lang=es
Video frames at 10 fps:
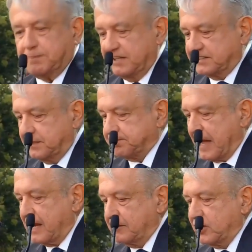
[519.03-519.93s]

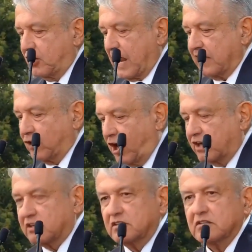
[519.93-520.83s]
principal
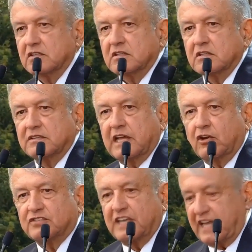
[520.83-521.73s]
violador de
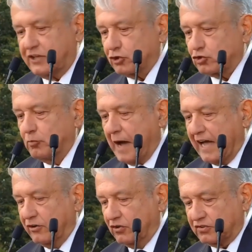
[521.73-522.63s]
los derechos
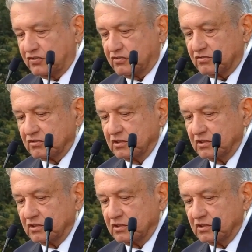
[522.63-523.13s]
humanos.